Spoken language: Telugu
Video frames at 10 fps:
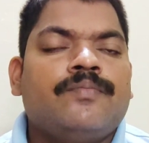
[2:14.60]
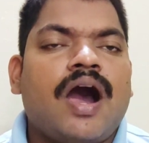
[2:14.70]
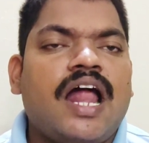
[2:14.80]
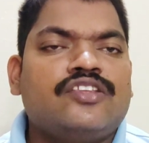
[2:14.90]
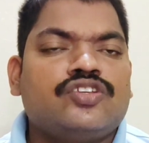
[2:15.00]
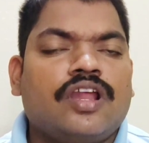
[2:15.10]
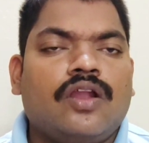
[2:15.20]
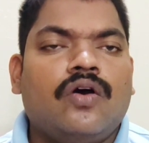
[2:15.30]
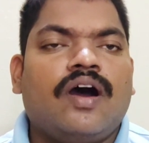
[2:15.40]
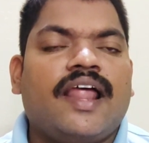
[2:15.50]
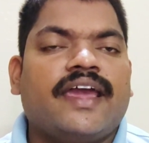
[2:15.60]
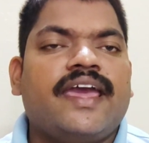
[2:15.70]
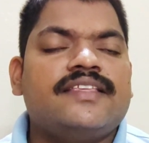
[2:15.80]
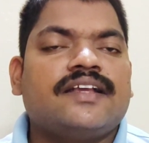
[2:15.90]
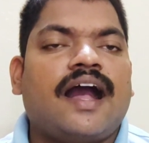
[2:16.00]
మాల్సులలో అలాగే
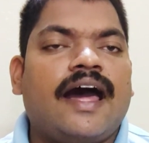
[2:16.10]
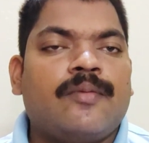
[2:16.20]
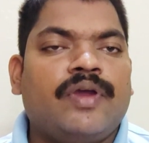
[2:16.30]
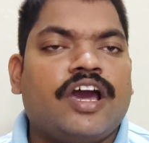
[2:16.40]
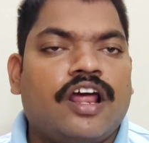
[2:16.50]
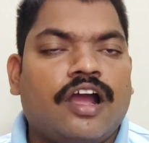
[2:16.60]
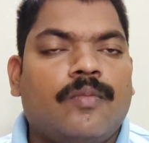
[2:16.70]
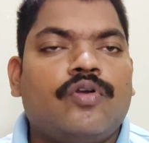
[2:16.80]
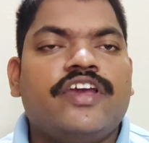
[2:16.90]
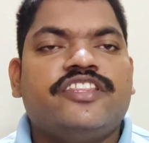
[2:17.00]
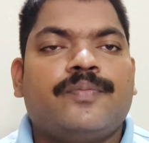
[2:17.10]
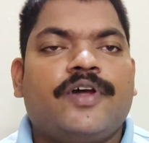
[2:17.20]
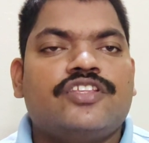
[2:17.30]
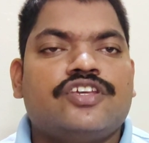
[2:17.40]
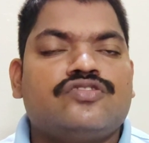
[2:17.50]
కార్మిక రంగంలో అయితే
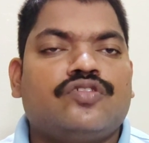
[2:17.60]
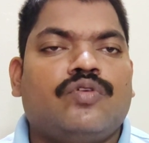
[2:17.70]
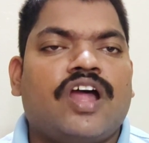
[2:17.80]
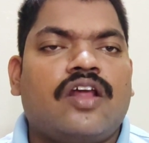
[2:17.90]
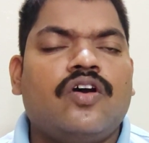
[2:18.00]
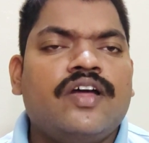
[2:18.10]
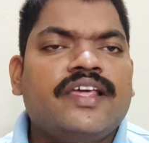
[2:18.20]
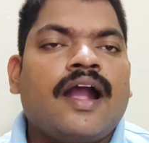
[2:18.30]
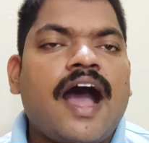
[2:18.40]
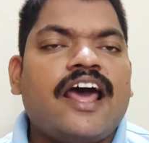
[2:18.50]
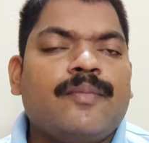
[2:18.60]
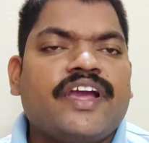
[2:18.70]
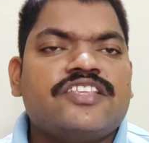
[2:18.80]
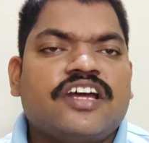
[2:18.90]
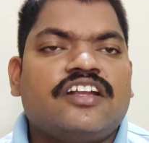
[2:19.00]
పనిచేస్తూ ఉన్నారు
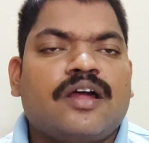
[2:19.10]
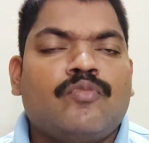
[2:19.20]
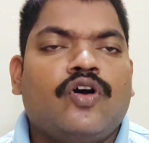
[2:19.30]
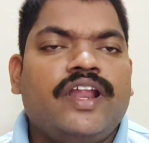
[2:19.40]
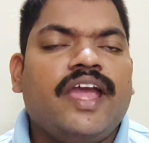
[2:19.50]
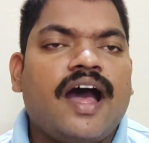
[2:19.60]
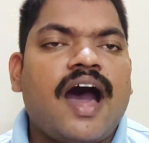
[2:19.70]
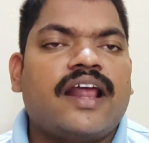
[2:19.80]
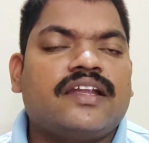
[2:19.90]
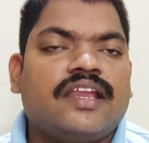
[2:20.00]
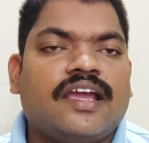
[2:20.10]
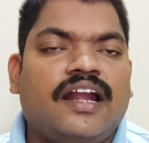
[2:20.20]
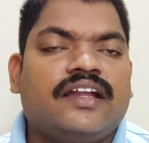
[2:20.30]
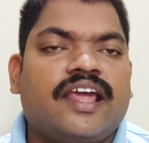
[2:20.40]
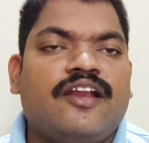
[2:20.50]
కార్మిక చట్టంలోని
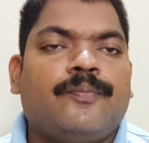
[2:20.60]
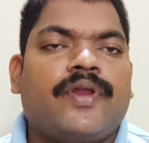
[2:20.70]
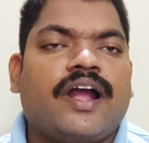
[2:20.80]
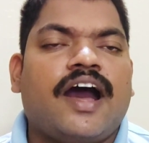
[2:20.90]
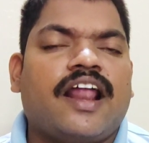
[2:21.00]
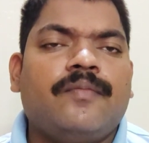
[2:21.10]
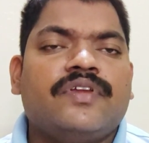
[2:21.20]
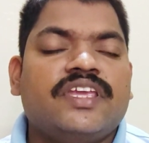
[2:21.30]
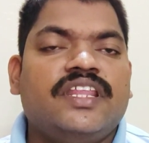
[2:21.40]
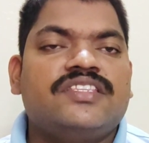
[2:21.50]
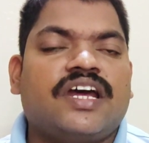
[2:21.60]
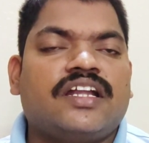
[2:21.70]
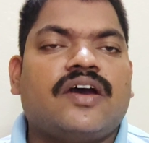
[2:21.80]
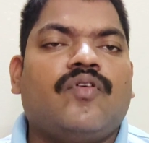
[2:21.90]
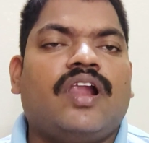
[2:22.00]
ఆర్టికల్ టెన్ ప్రకారం ఇది
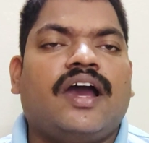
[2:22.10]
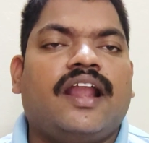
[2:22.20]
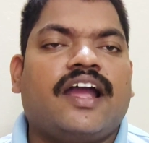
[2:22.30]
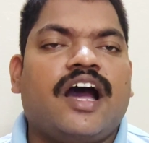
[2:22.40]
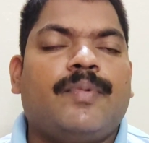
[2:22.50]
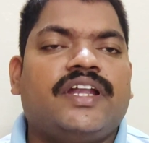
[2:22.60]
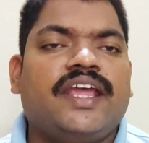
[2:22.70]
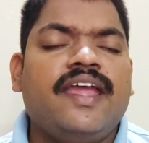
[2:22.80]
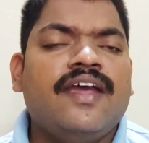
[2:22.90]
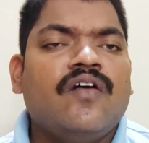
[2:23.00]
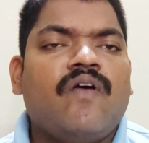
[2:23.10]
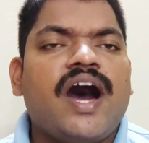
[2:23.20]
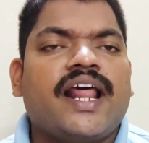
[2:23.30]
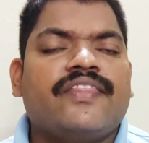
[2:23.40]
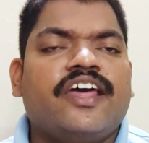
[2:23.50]
చట్ట ఉల్లంఘన కాబట్టి
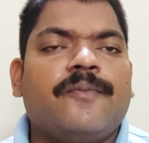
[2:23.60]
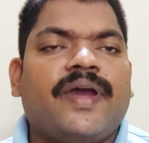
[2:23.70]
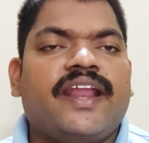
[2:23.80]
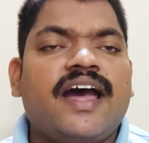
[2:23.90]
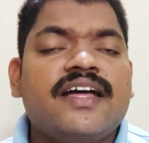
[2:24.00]
వారందరిపైన